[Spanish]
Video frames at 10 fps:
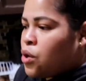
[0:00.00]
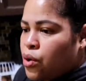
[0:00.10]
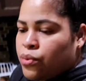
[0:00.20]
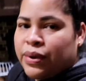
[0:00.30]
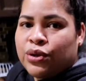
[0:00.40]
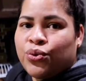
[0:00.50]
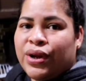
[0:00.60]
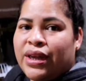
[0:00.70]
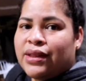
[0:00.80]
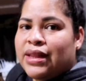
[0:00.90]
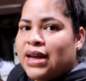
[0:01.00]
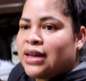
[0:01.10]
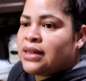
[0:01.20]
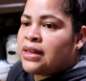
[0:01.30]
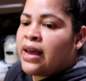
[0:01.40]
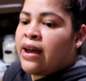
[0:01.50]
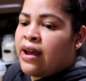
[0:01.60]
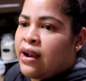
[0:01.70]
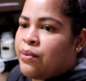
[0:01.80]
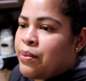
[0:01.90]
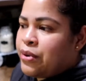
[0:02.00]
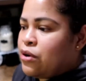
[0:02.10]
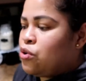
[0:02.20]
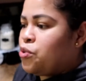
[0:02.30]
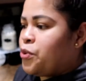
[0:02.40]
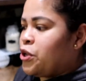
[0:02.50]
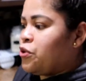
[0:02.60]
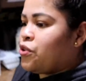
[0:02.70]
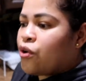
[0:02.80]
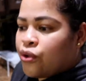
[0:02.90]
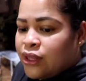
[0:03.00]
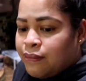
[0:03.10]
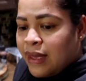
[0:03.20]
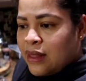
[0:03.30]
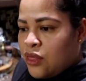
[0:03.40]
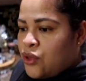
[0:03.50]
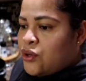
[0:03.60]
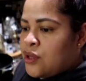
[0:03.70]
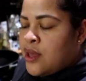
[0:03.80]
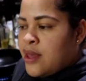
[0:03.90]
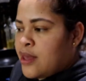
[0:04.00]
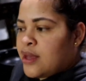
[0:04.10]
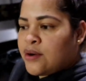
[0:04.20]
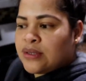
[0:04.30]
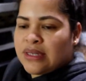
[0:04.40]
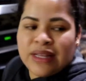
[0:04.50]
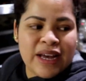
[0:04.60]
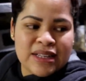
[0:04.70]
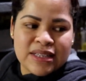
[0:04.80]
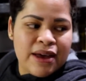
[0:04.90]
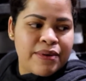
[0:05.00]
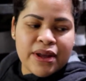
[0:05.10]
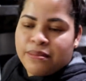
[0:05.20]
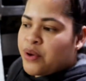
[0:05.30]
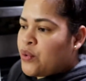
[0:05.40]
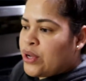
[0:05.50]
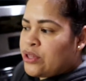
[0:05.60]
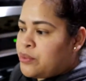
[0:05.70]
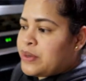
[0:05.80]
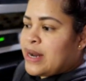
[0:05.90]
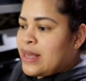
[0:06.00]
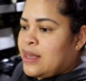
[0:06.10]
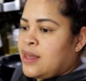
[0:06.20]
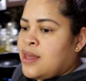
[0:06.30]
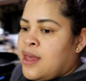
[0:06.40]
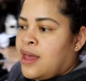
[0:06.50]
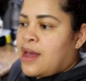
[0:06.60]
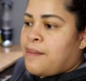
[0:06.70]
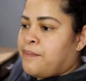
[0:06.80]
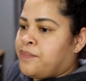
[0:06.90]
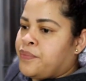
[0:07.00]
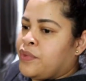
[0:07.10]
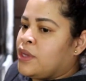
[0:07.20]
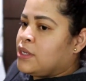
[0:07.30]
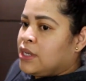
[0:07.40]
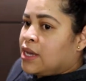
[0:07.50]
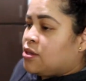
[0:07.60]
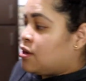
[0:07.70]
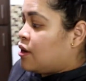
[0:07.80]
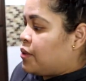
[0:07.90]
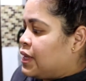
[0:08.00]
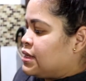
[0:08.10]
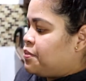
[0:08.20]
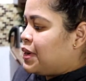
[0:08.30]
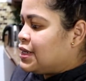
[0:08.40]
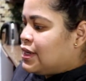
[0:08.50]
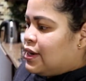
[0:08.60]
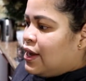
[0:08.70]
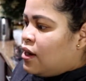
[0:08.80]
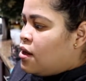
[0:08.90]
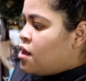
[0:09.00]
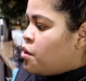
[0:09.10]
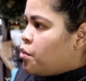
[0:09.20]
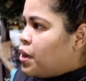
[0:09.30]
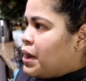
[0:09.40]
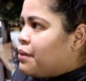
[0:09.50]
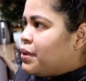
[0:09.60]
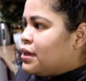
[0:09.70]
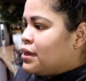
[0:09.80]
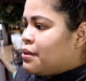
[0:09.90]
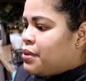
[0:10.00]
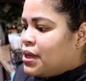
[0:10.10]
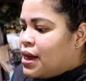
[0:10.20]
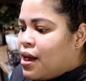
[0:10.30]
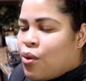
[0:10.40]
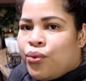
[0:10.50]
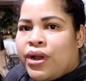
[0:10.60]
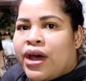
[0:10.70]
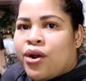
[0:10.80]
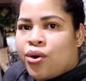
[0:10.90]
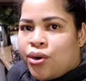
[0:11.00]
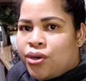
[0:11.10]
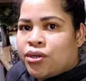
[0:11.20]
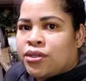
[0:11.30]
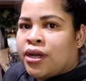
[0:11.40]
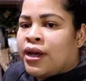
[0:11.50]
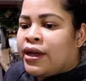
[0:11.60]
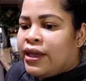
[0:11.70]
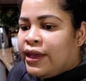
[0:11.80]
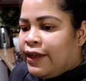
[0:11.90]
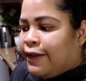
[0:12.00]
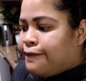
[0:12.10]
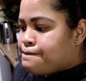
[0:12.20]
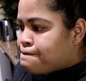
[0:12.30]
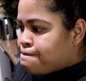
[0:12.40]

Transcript: con verduritas algo ah, le voy a poner unos poquitos de condimentos y cositas así a ver qué me encuentro por ahí y es lo que voy a hacer para cenar probablemente también haga un arroz y